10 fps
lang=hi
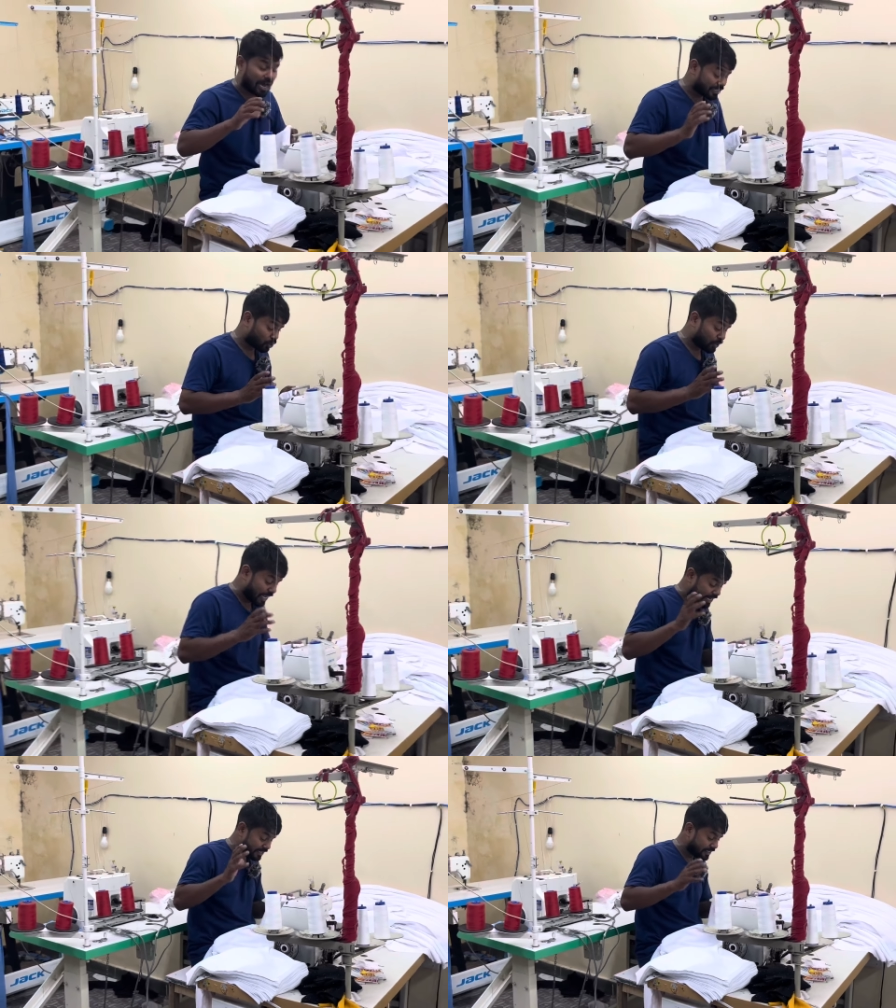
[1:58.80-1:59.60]
आज थोड़ी
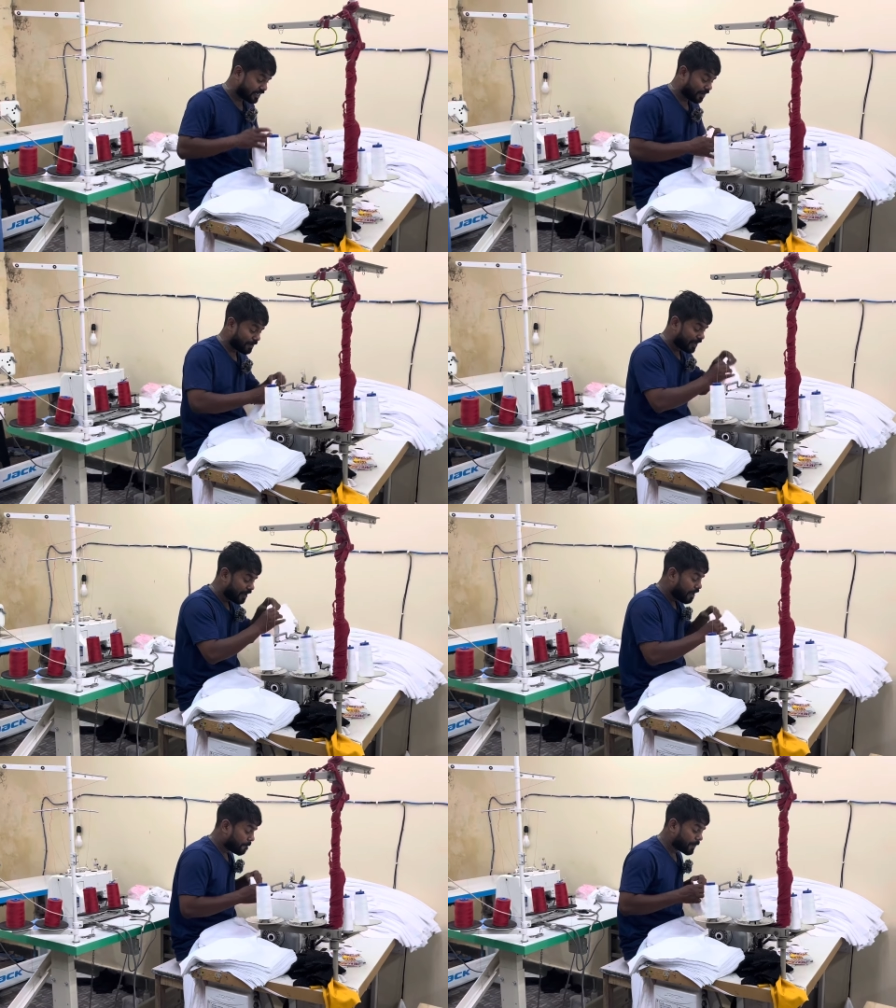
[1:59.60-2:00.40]
एनर्जी कम
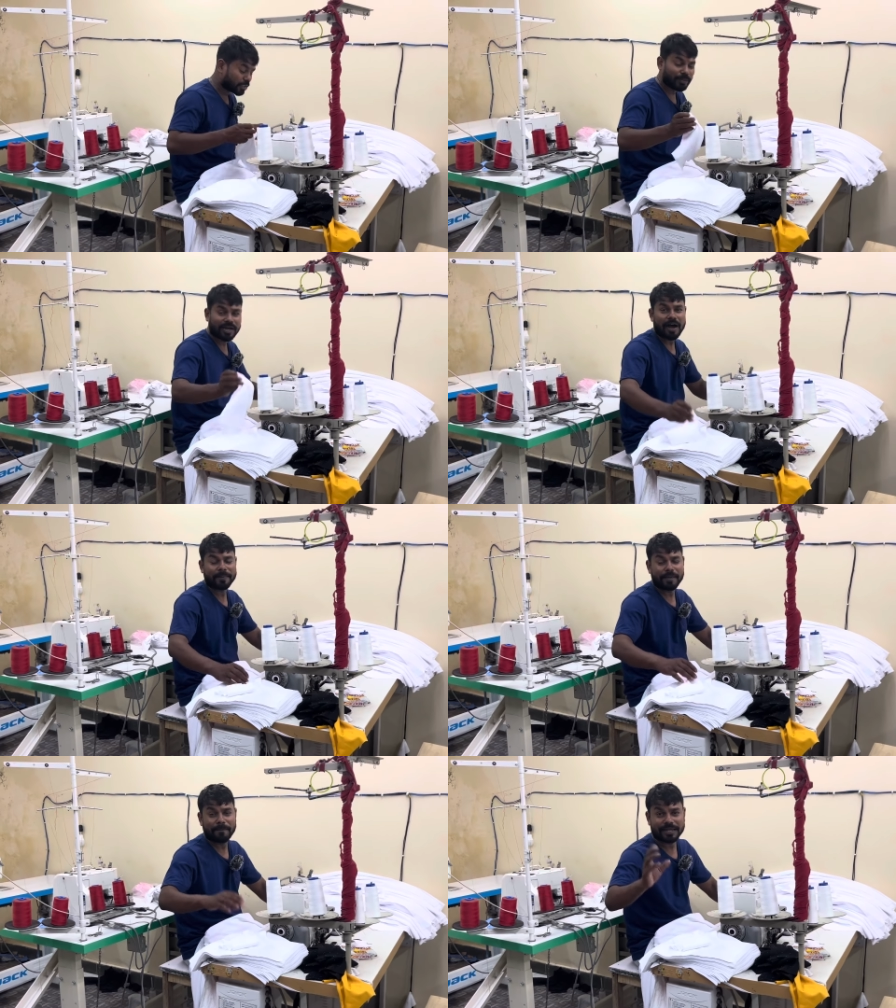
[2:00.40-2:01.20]
है बस में काम
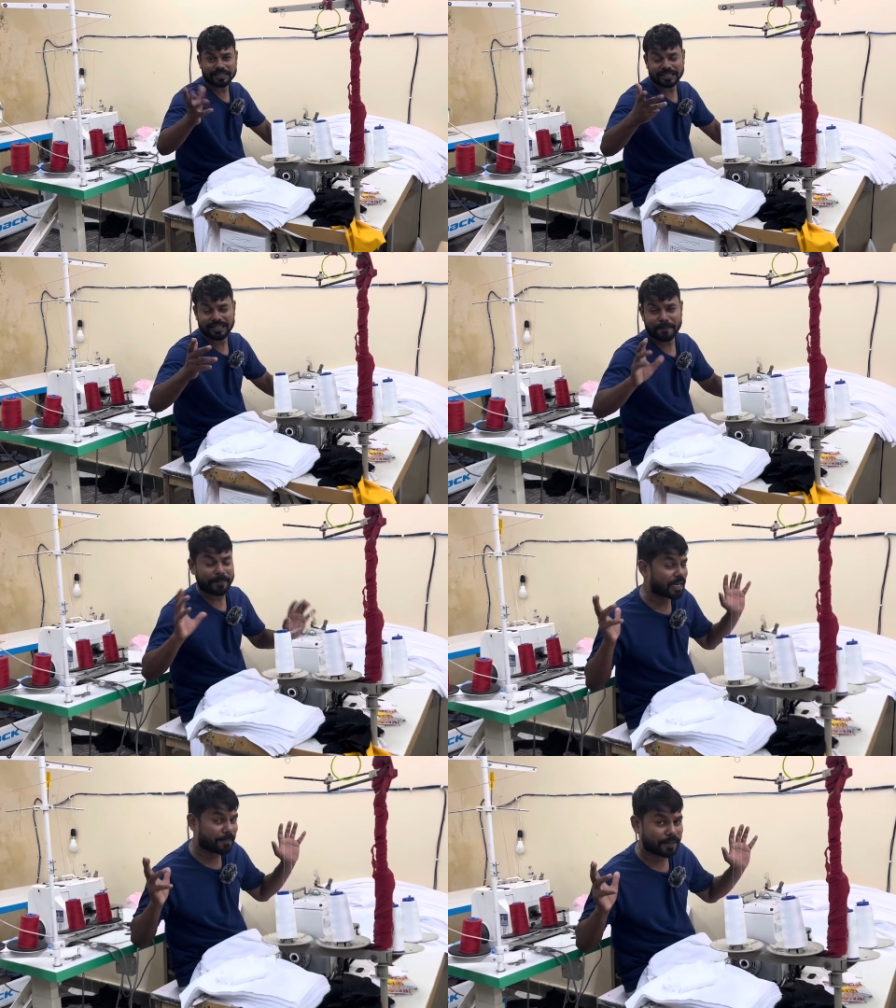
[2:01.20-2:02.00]
की बात करते हैं
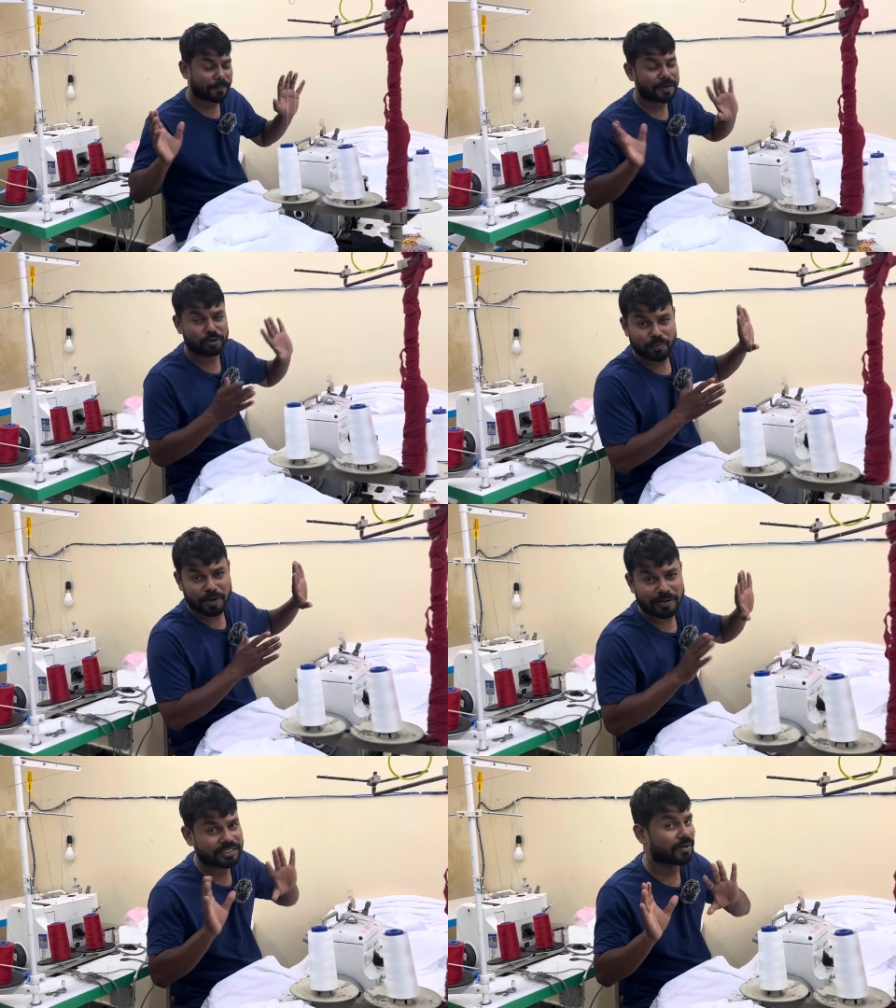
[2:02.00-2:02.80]
फटाफट फालतू
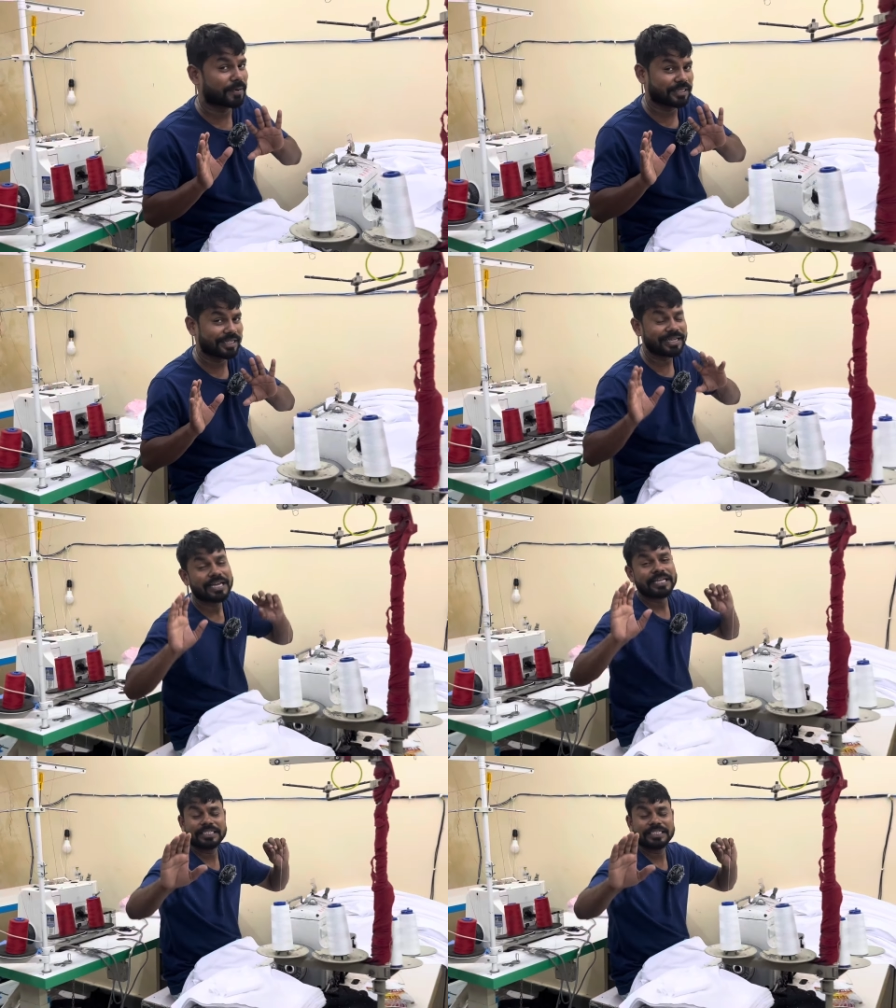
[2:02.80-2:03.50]
बकवास कम करते हैं